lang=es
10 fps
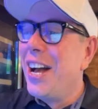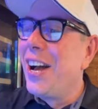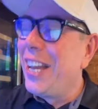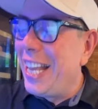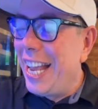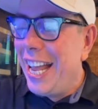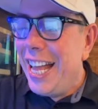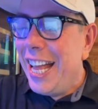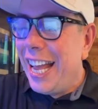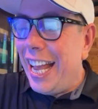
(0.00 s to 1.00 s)
Oye,
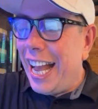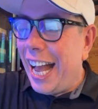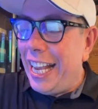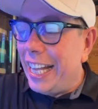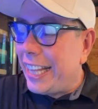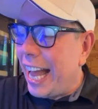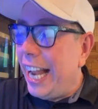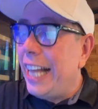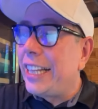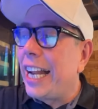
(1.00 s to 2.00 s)
ahí está
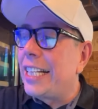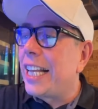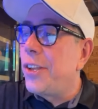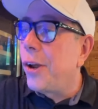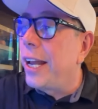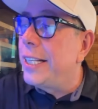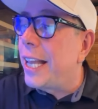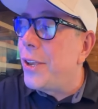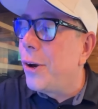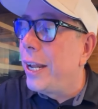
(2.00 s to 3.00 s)
el extra, señoras y
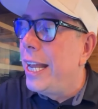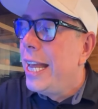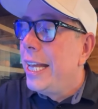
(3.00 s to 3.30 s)
señores,